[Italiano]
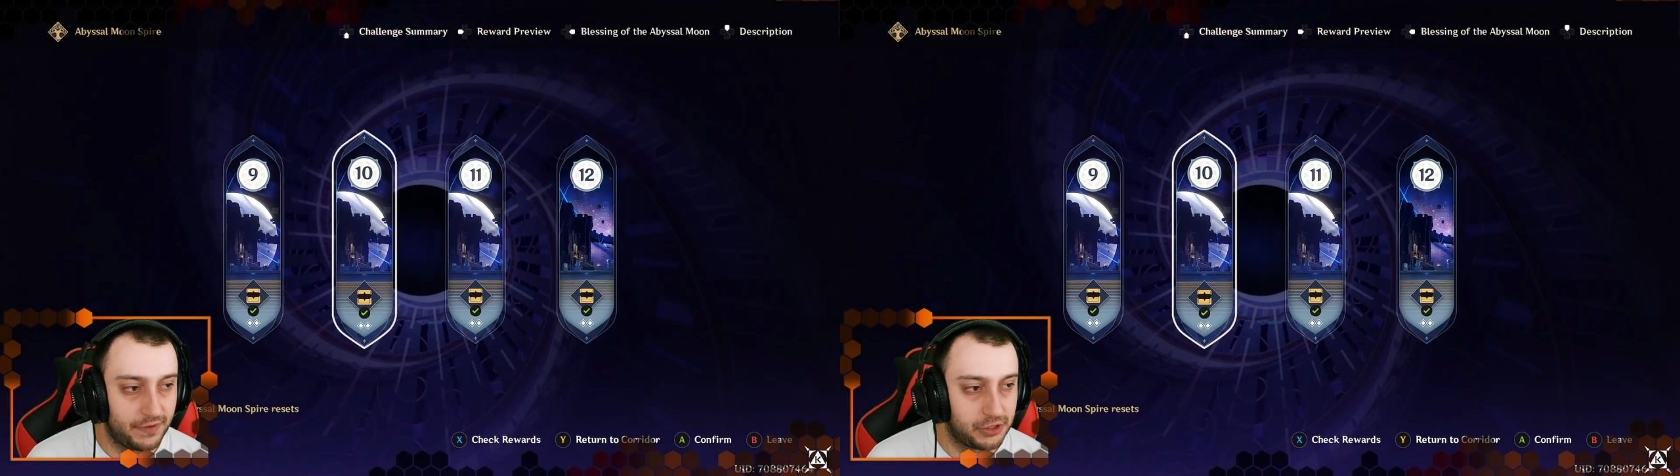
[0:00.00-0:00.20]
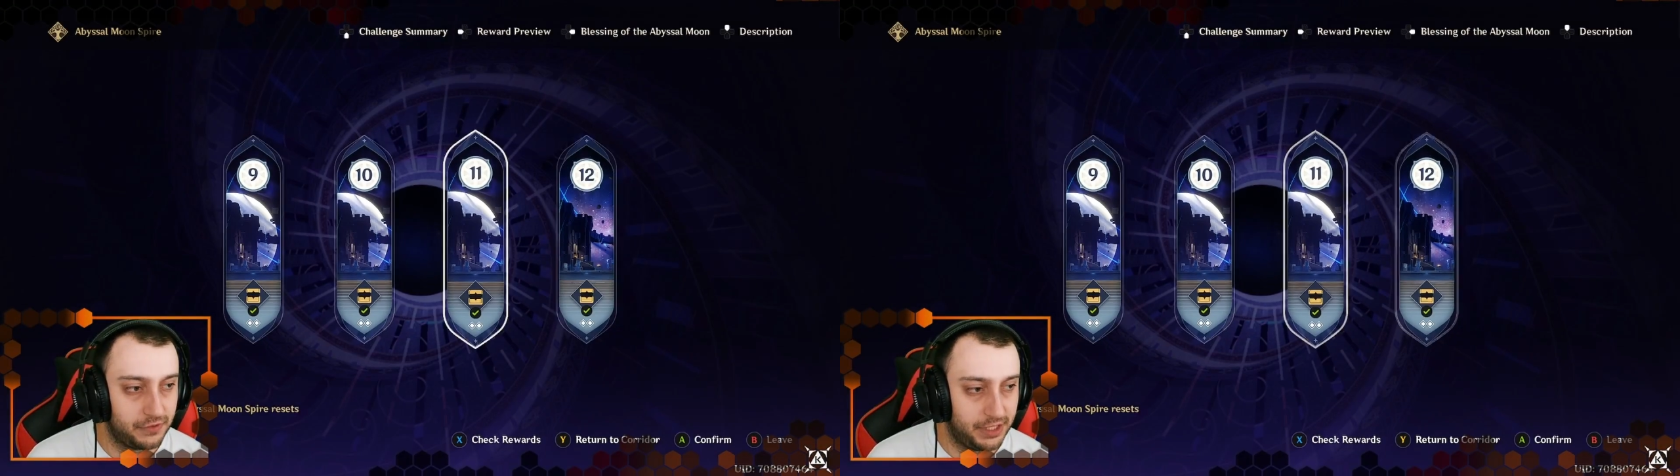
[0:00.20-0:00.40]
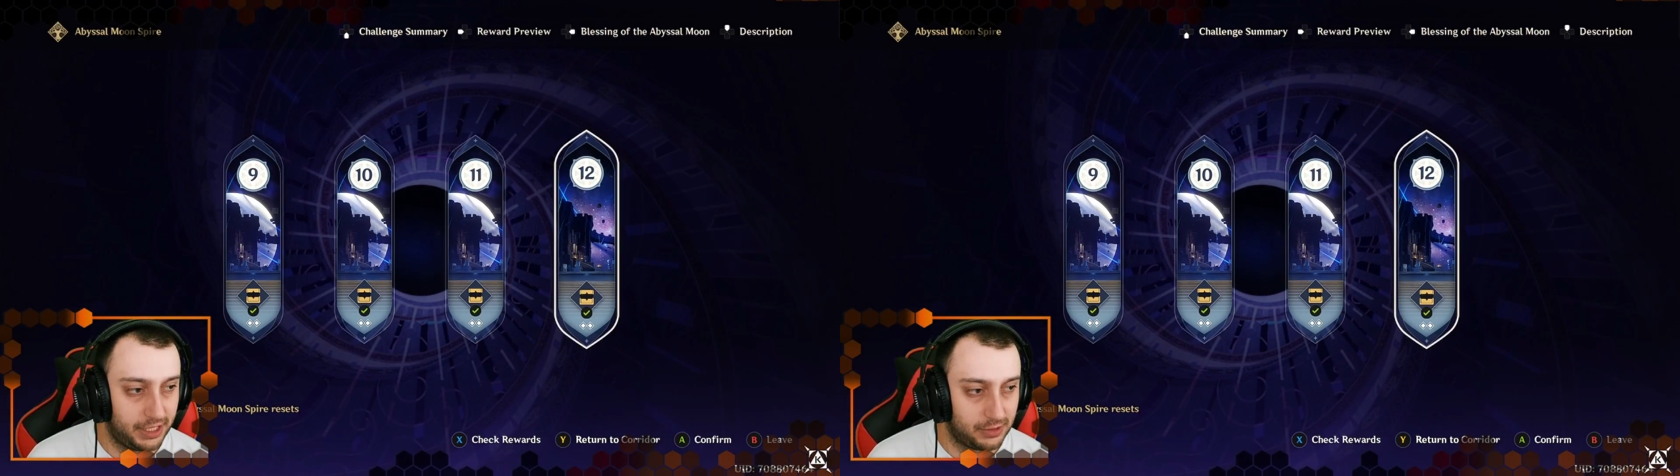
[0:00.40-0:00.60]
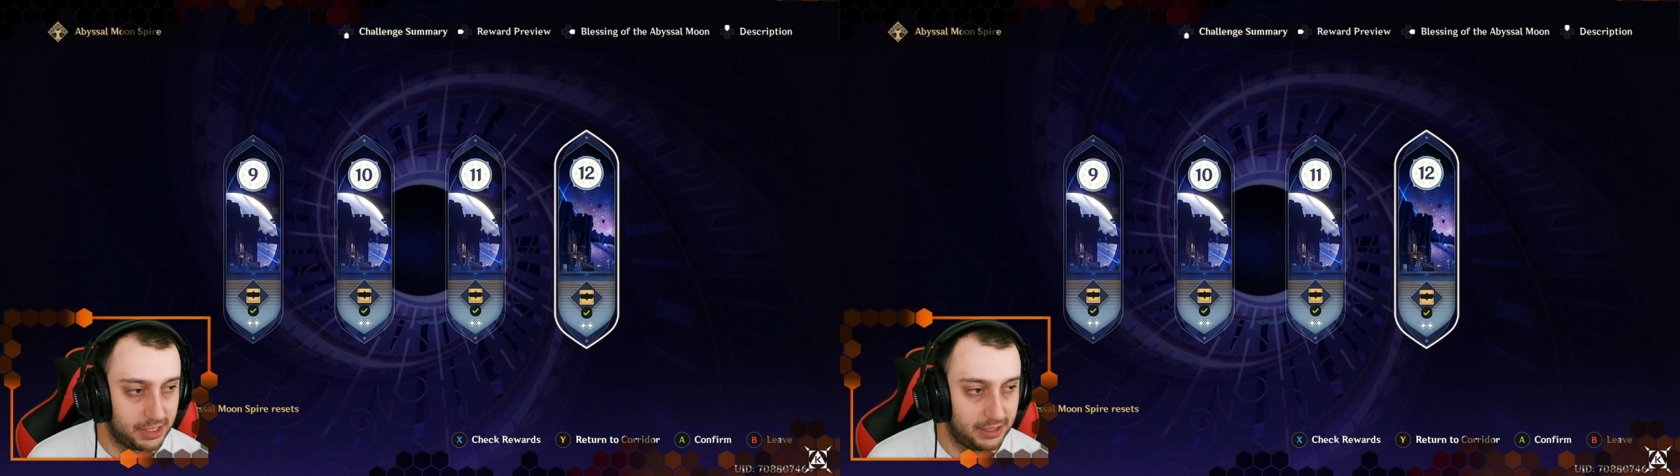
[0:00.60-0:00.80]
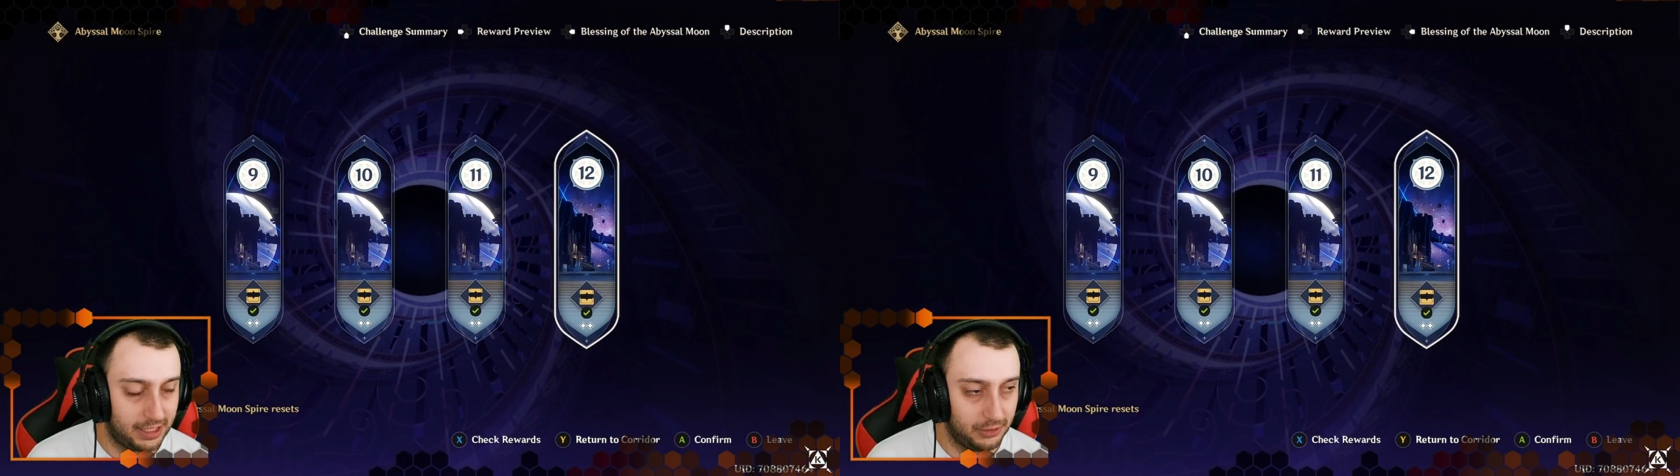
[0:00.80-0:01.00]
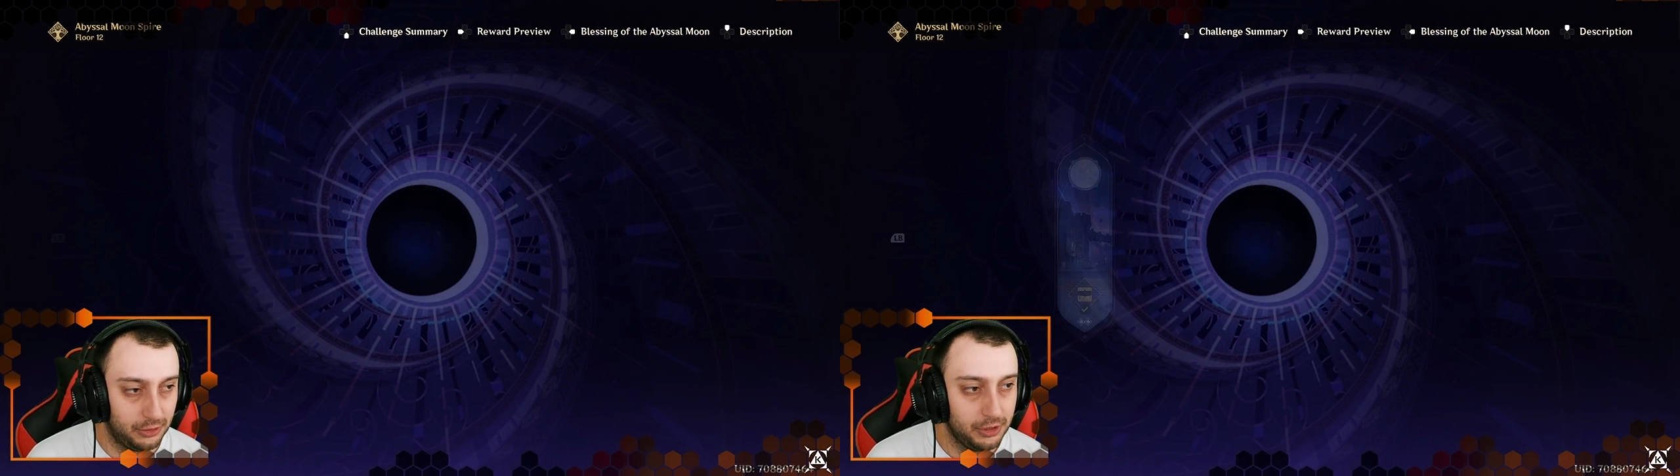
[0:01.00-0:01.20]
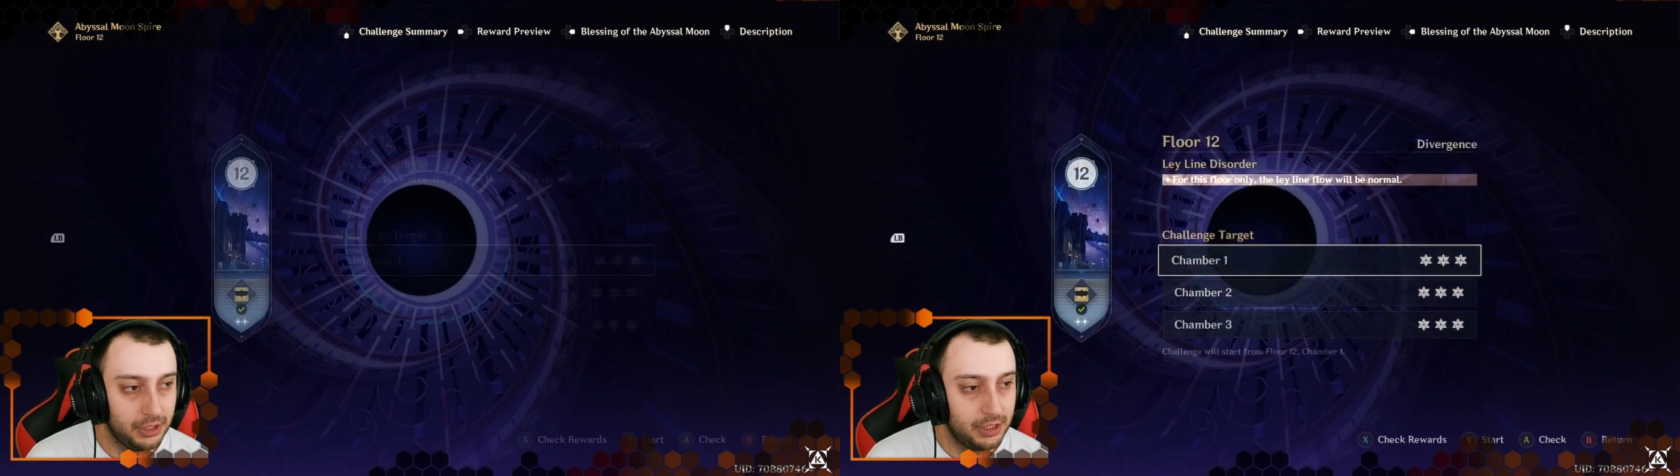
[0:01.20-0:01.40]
faccio vedere cosa intendo.